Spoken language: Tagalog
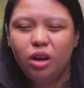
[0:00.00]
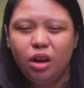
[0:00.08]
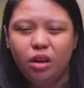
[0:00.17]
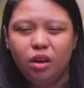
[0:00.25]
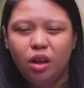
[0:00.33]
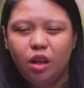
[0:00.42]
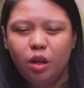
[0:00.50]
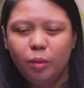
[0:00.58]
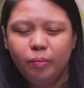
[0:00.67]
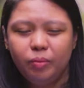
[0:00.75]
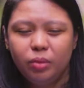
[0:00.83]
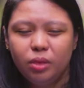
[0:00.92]
na lang na
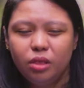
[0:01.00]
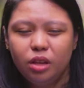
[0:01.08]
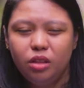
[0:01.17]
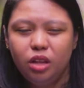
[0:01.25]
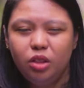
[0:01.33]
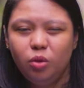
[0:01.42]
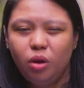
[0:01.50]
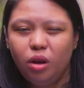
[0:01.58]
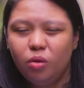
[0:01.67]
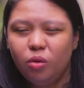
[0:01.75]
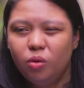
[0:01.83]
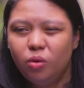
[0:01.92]
nandito
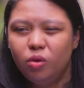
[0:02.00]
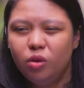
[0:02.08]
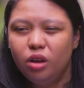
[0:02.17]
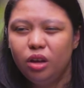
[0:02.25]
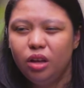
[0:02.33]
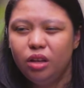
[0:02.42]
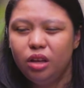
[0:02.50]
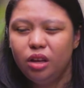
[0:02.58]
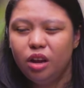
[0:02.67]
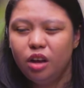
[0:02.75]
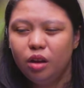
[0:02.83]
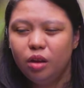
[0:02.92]
ako
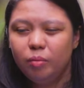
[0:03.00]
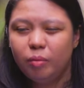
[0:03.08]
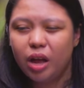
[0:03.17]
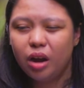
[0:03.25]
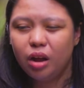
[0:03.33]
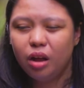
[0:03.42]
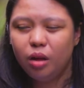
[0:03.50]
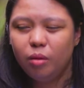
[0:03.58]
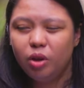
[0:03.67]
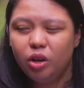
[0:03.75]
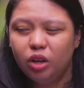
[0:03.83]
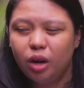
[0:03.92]
hindi lang para
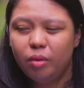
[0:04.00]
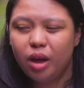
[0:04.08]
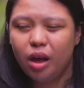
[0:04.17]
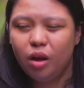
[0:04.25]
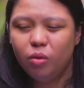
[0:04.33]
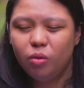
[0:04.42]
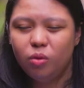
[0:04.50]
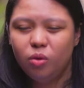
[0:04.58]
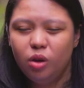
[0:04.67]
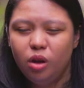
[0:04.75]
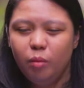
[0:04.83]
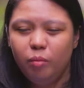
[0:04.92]
magtrabaho,
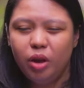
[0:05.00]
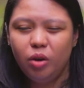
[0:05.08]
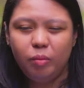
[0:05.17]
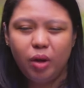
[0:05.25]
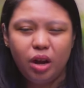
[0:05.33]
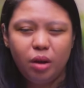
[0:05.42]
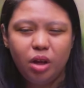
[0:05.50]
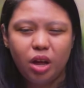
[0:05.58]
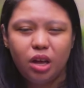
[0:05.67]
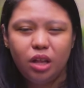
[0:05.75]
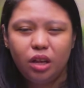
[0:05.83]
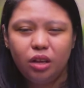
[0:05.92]
pero para
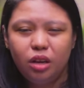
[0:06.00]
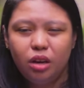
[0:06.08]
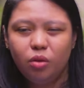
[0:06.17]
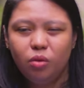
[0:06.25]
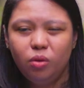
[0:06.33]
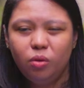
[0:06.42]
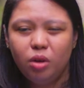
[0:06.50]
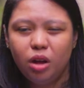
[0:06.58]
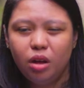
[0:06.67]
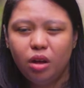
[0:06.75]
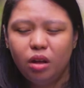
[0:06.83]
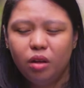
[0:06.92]
makita din ako ng
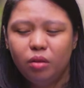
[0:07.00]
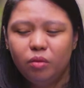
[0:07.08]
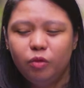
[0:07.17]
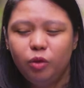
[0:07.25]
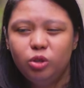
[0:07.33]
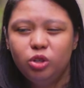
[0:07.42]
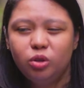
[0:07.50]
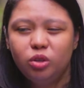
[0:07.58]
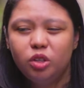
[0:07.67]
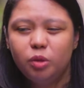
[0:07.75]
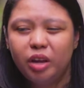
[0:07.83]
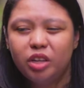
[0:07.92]
mga future
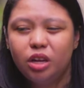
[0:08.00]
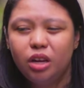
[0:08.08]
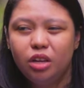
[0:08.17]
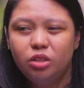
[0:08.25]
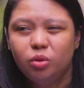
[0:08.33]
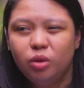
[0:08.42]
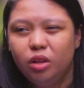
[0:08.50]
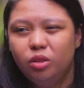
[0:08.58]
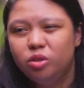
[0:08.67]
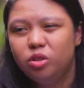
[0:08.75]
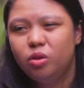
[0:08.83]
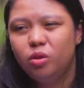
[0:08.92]
special
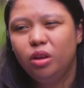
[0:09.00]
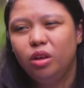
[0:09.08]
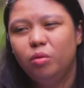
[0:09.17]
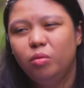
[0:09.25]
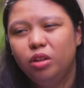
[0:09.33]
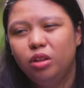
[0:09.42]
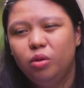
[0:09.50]
educators yun eh, yung mga